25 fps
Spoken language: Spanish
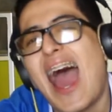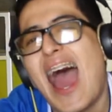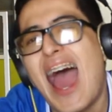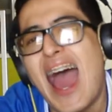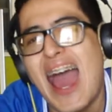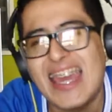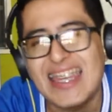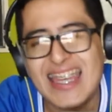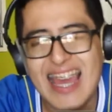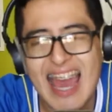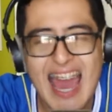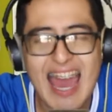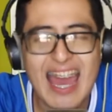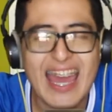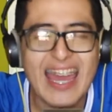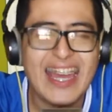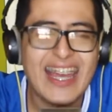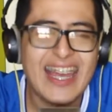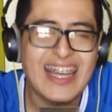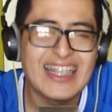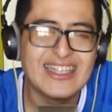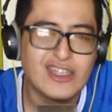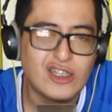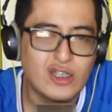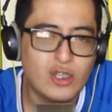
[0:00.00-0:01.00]
Allá
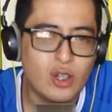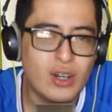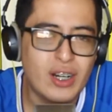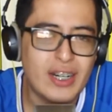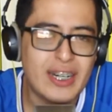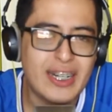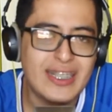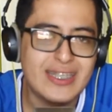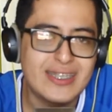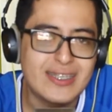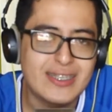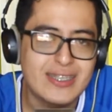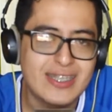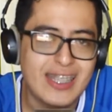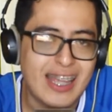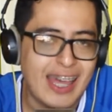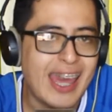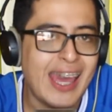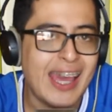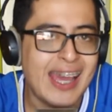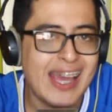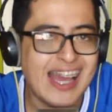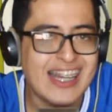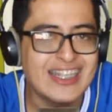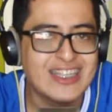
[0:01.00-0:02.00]
en el Norris,
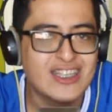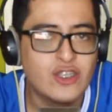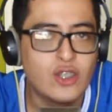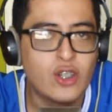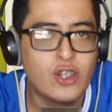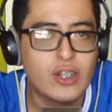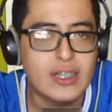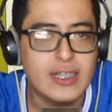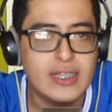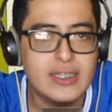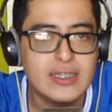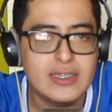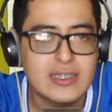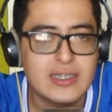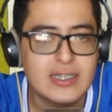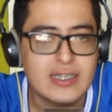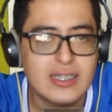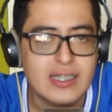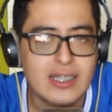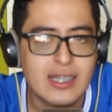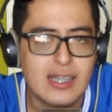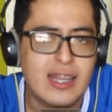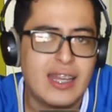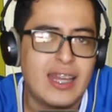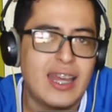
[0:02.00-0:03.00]
en el Norris,
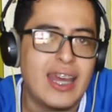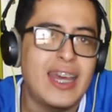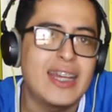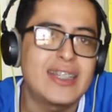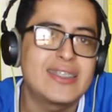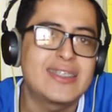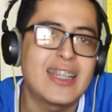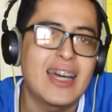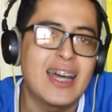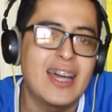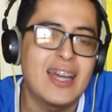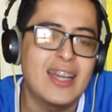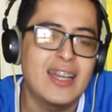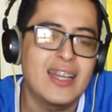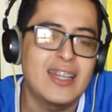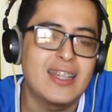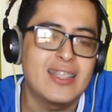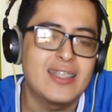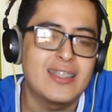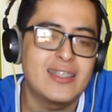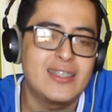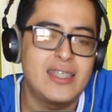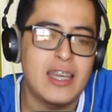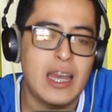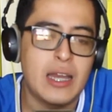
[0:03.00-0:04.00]
está
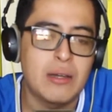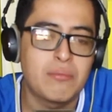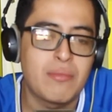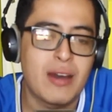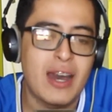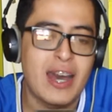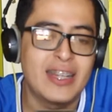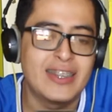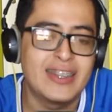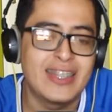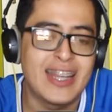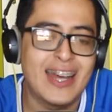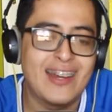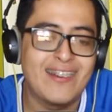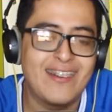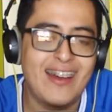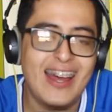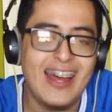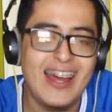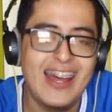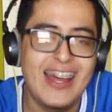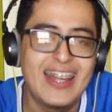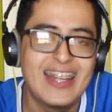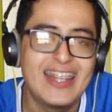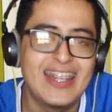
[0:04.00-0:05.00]
quien
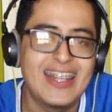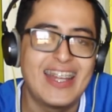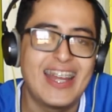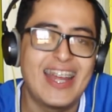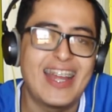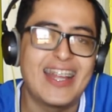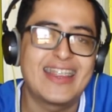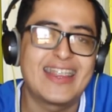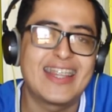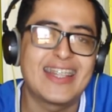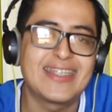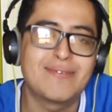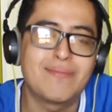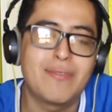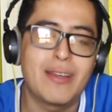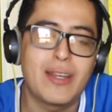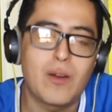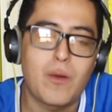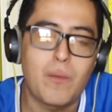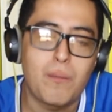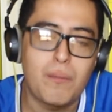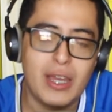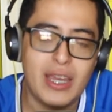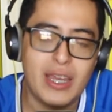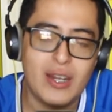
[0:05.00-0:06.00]
mandaba. Está el
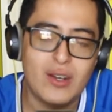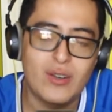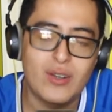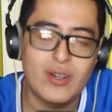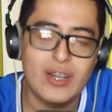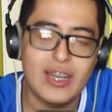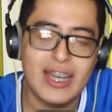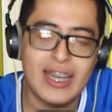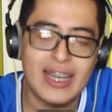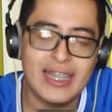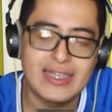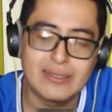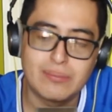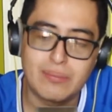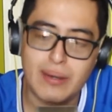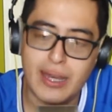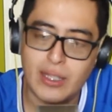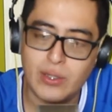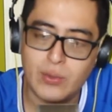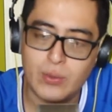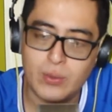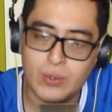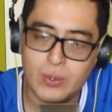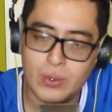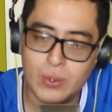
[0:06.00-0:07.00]
mero mero, el
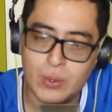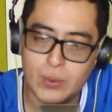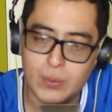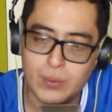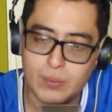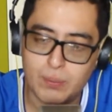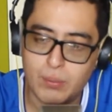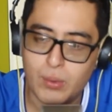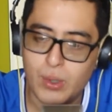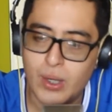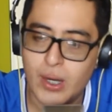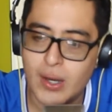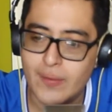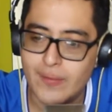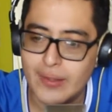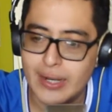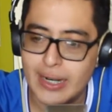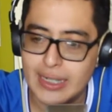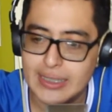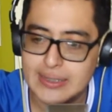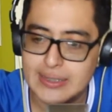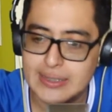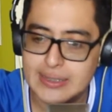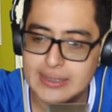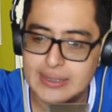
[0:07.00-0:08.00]
Bayou No Vos
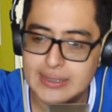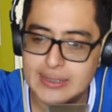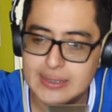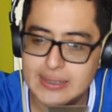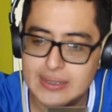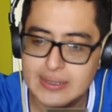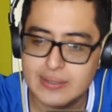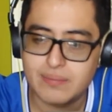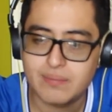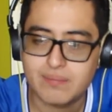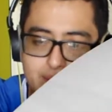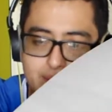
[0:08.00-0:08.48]
habrás